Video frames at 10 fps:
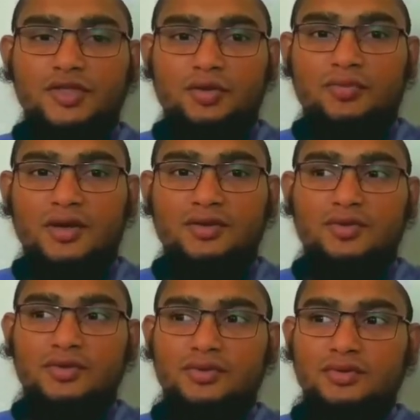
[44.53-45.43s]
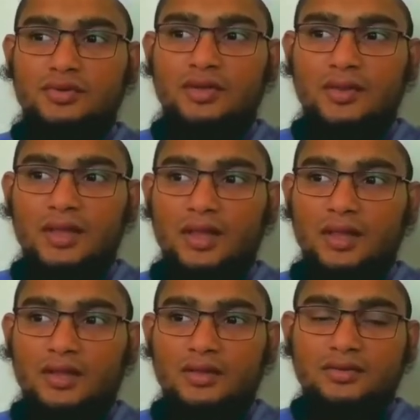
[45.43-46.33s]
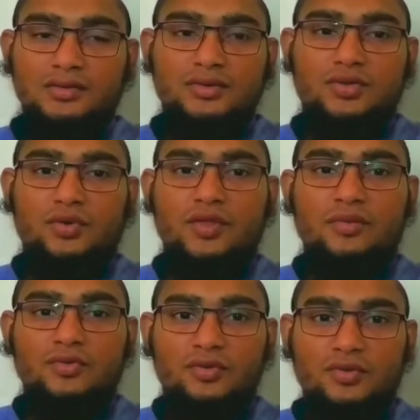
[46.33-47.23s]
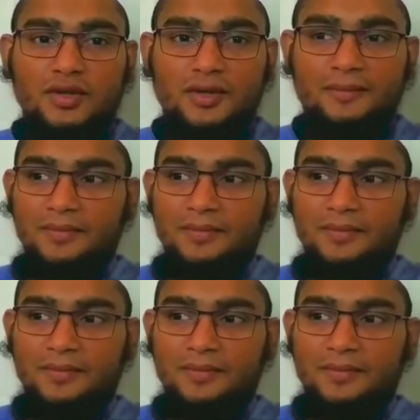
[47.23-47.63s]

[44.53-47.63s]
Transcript: সম্মানিত শ্রোতা মণ্ডলী